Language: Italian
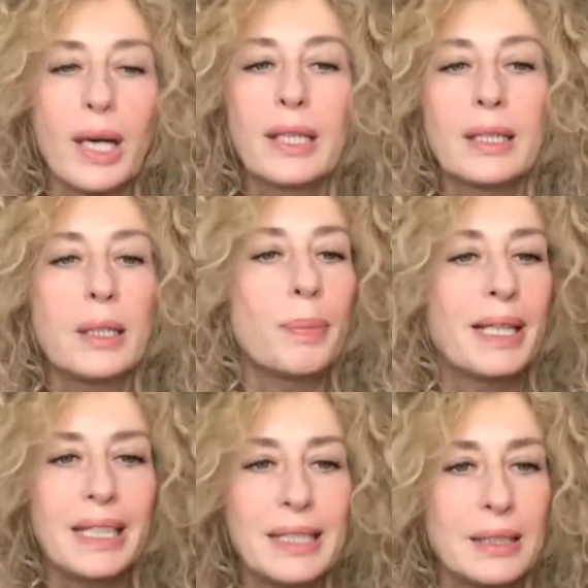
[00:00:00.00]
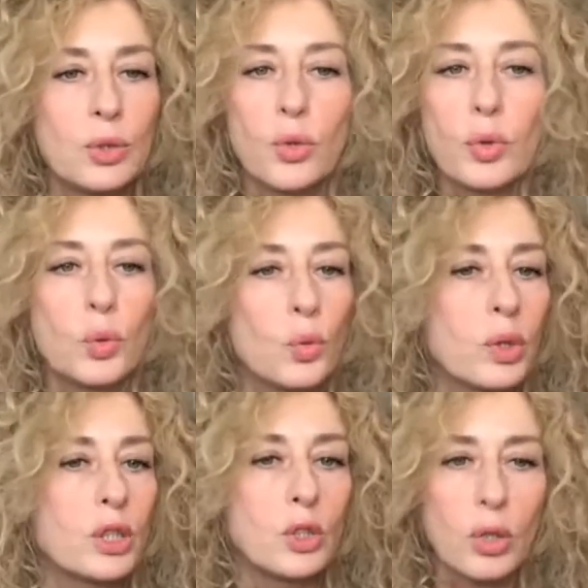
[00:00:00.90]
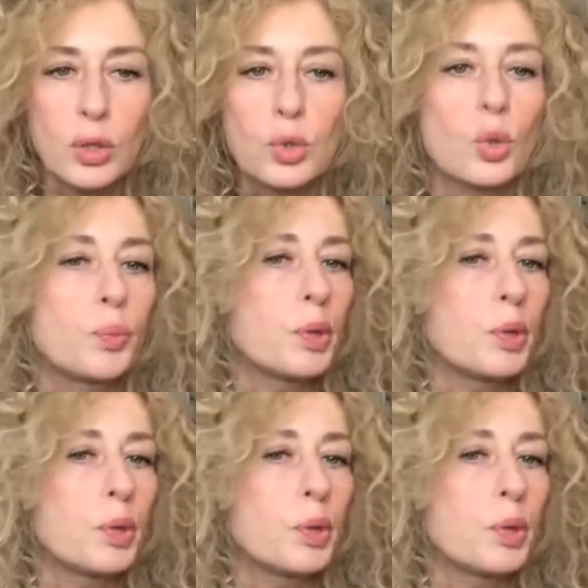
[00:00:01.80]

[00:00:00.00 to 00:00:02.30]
anche nei paesi dove comunque le donne sono